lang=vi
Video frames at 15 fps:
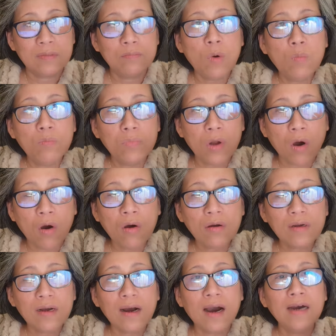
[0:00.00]
bùng
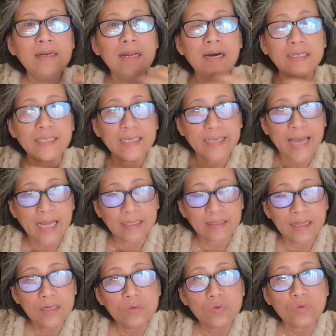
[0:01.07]
nổ ở nơi cái cá
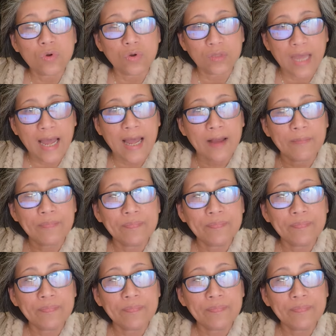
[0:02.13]
tính của cô ta